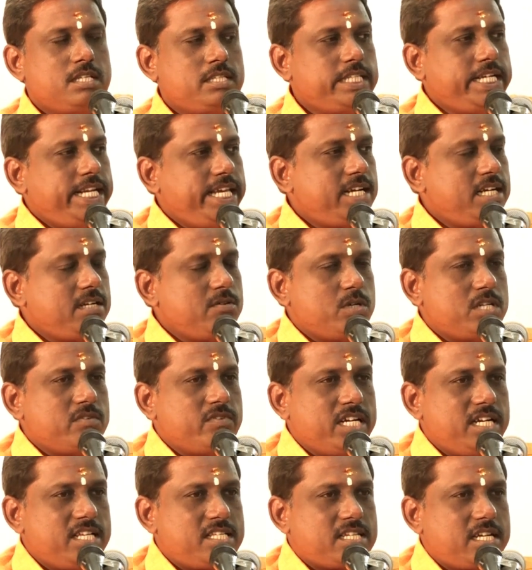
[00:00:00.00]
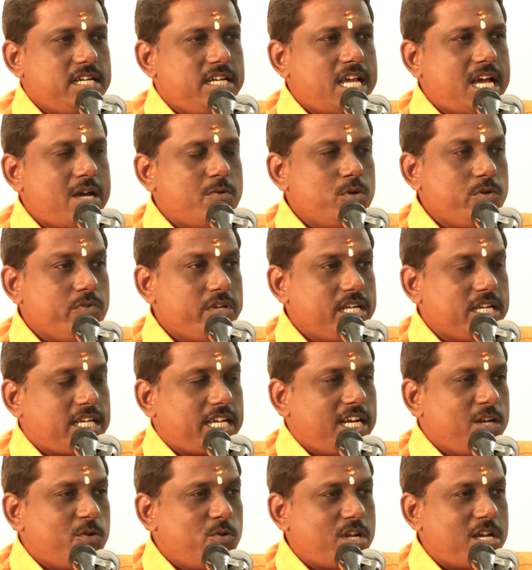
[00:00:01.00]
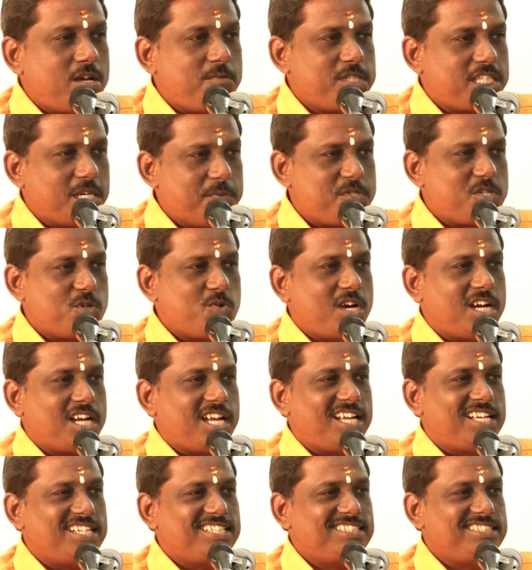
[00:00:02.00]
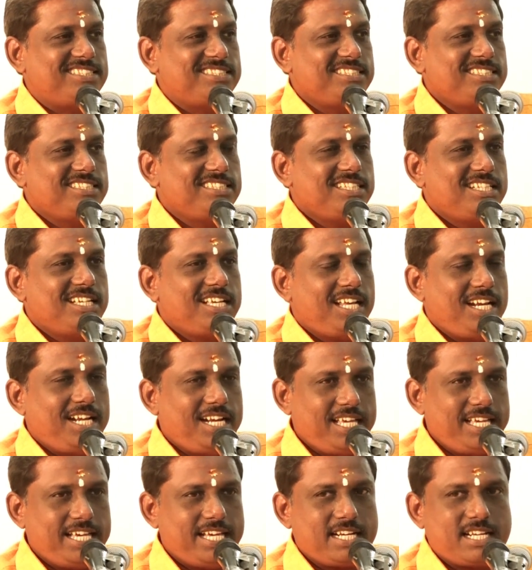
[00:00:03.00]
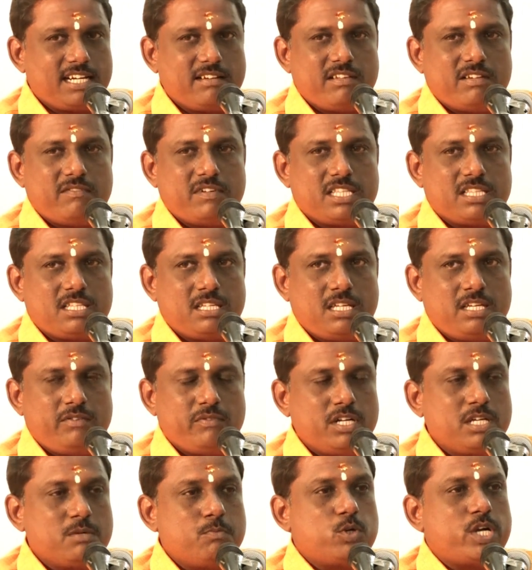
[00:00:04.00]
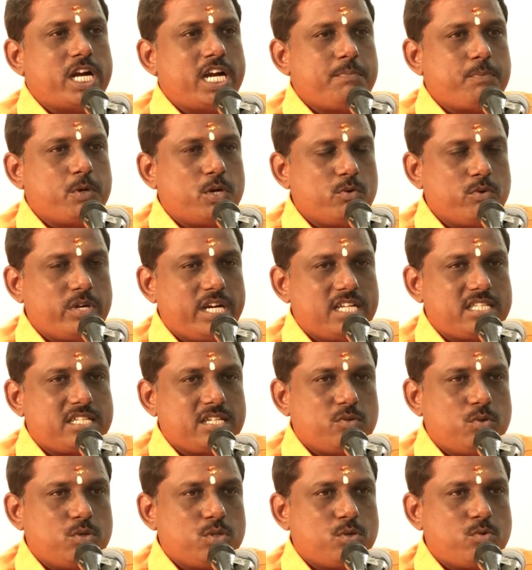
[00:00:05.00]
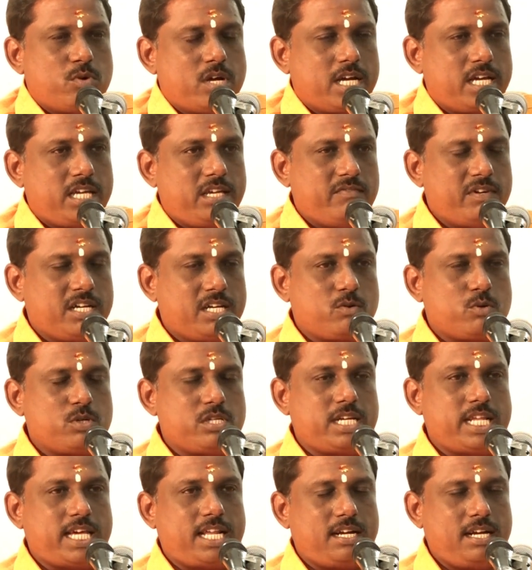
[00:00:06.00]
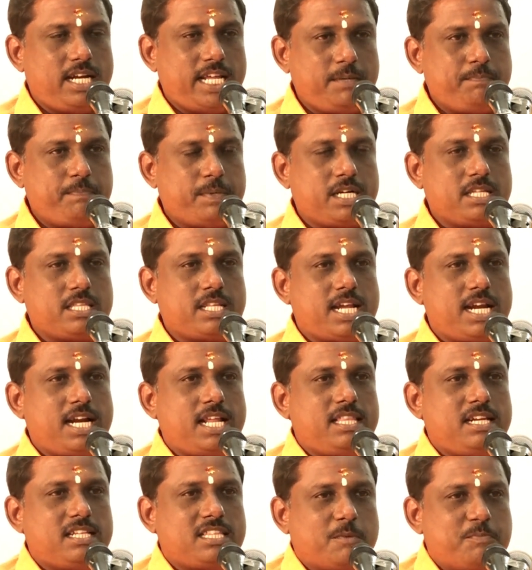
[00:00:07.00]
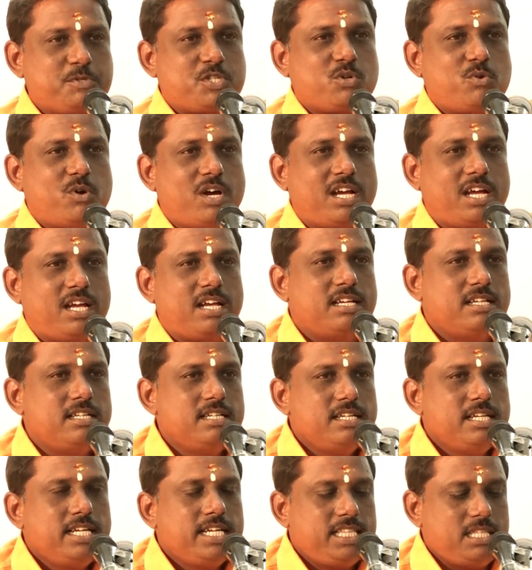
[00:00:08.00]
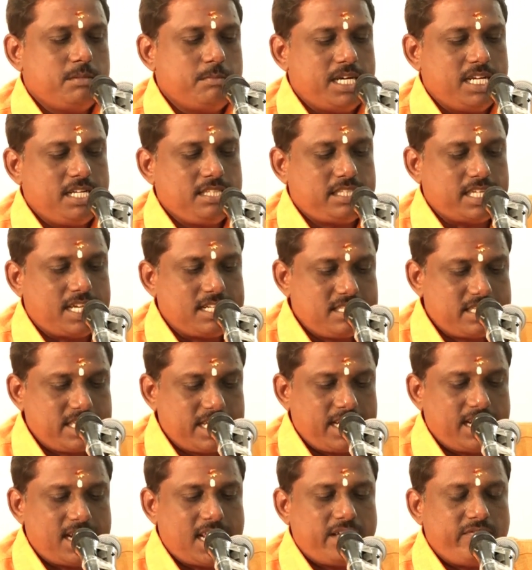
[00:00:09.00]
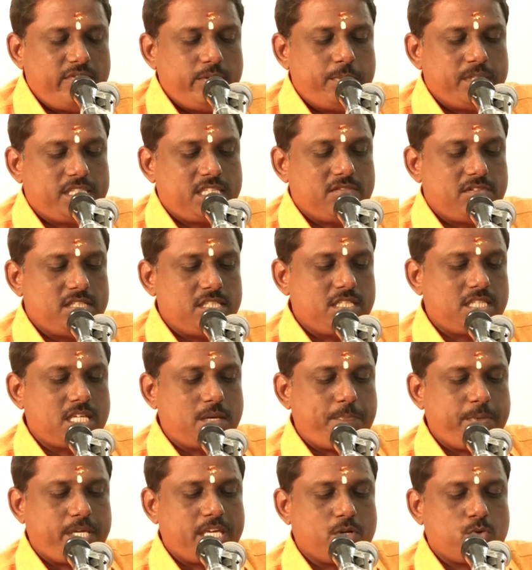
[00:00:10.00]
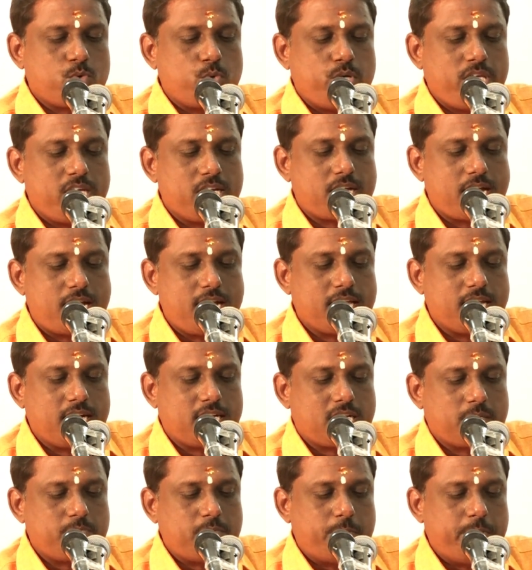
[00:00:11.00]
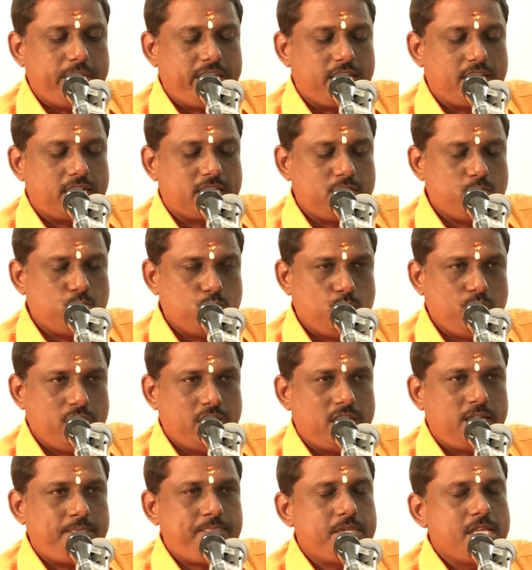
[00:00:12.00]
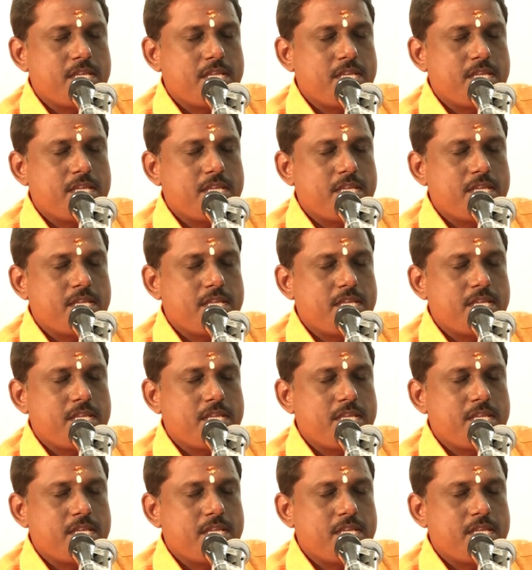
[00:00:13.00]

திடீர்னு ஒரு வண்டி ஸ்கிட்டாகவும் இவங்க கீழே விடாமல் தப்பிச்சிருவாங்க இல்லை ஏற்கனவே வந்து இவங்களுக்கு முன்னாடி போனவங்க இடிச்சிட்டு விழுந்துருவாங்க இவங்க கொஞ்சம் நேரம் லேட் பண்ணதுனால அதில் தப்பிச்சிருவாங்க இந்த மாதிரி தற்செயலாக விபத்தை வந்து தப்பிக்கக்கூடிய காலகட்டம் அப்படிங்கிறது உண்டு